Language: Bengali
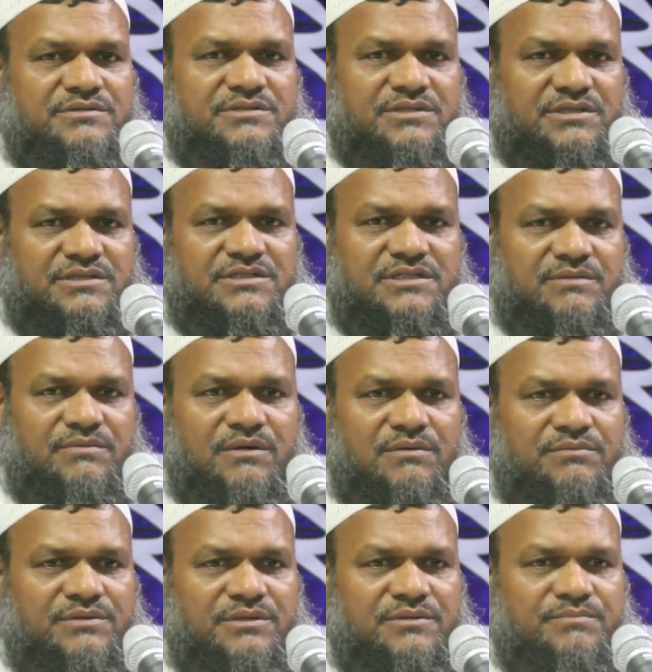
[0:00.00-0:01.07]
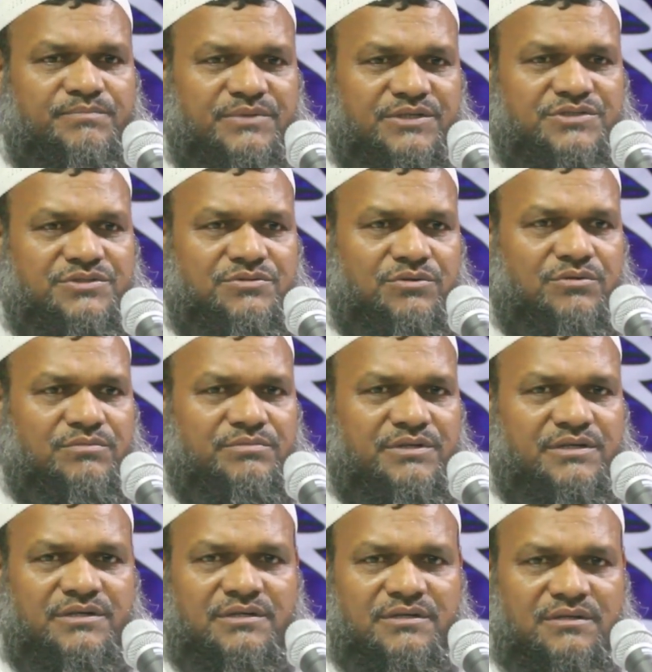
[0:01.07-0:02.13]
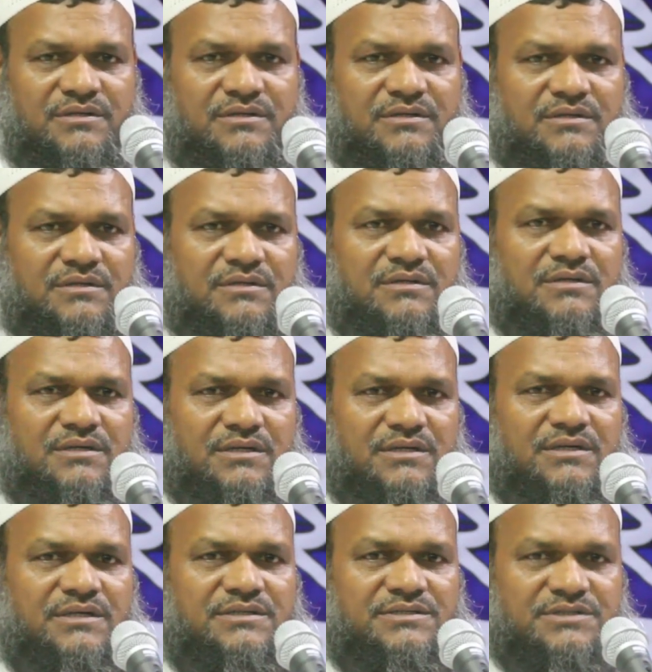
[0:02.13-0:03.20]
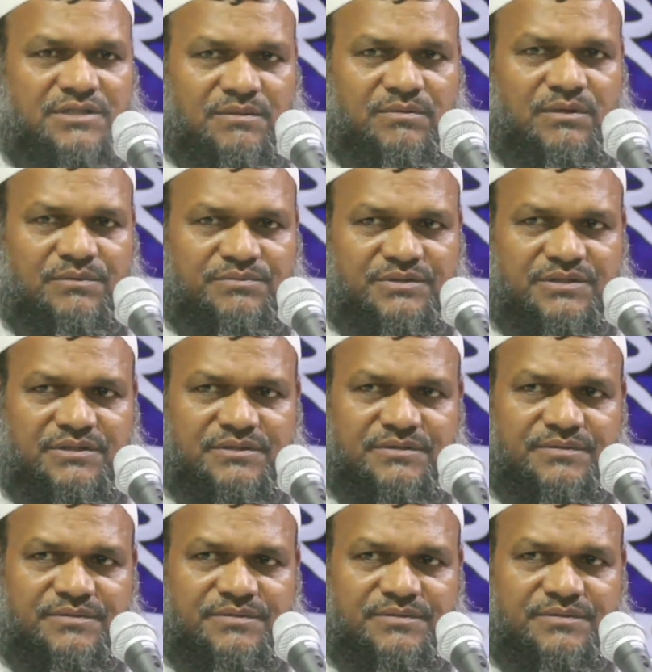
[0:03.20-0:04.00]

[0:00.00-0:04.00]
সে সেভাবেই পেশ করবে এটাই স্বাভাবিক